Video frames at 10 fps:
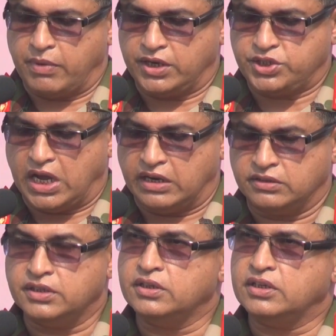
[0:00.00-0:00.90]
আর্মার্ড যান
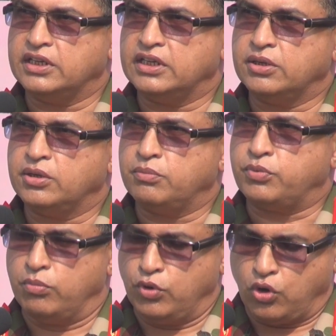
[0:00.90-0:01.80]

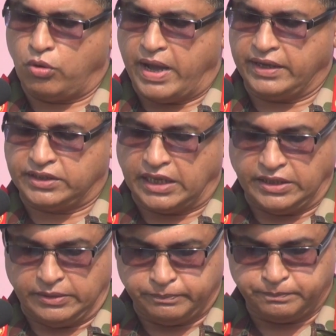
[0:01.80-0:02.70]
প্রমুখ বা
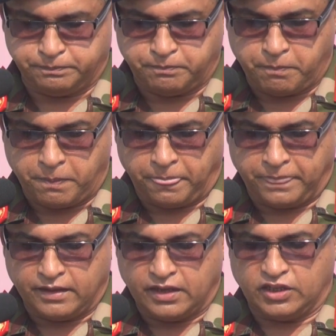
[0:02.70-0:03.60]
ইত্যাদি
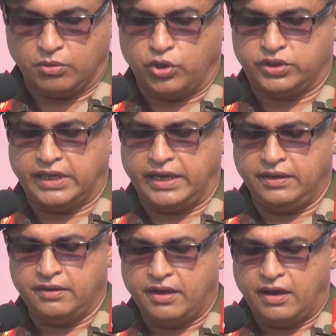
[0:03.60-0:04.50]
ইতিমধ্যেই
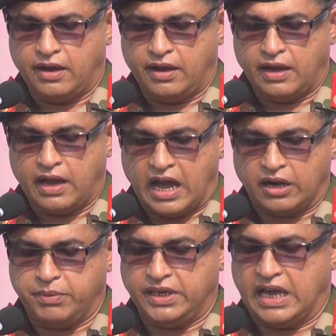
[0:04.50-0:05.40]

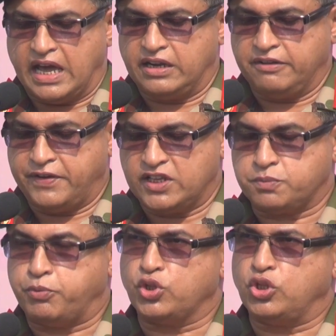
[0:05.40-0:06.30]
আর্মি এয়ার ডিফেন্স
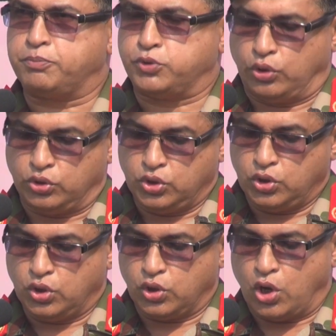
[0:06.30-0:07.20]
পরিদপ্তর
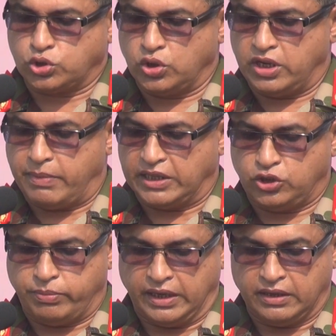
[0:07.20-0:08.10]
গঠনের
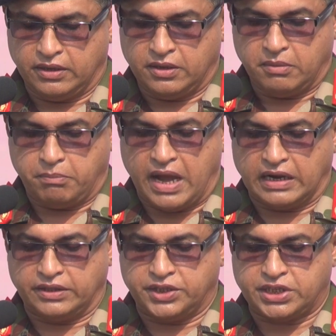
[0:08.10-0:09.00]
মাধ্যমে
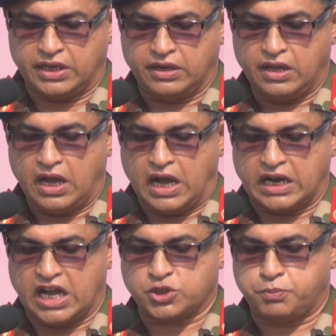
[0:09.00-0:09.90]
বাংলাদেশের
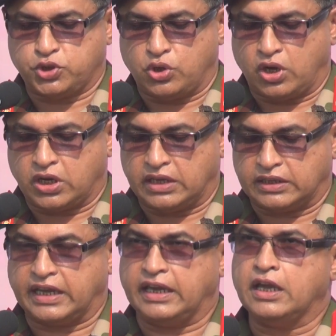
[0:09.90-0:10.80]
আকাশ
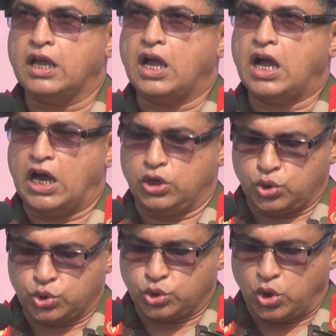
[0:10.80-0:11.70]
প্রতিরক্ষাকে আরও
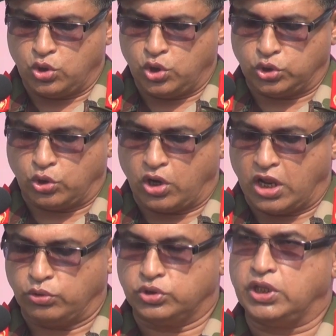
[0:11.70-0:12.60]
সুসংহত
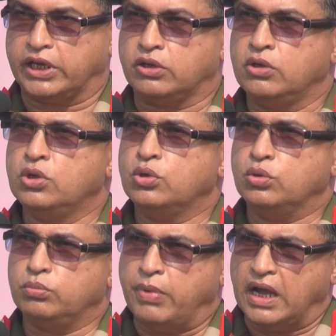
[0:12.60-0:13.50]
করার উদ্যোগ
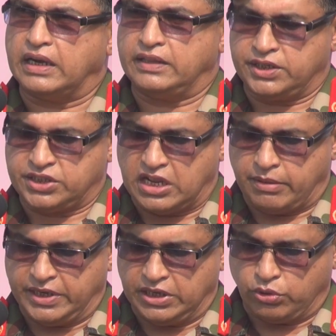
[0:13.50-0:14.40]
বাংলাদেশ
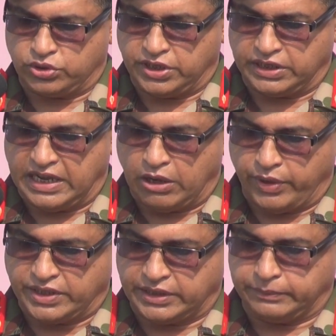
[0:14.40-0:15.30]
সেনাবাহিনী কর্তৃক নেওয়া
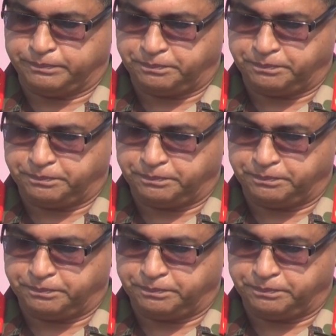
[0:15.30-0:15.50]
হয়েছে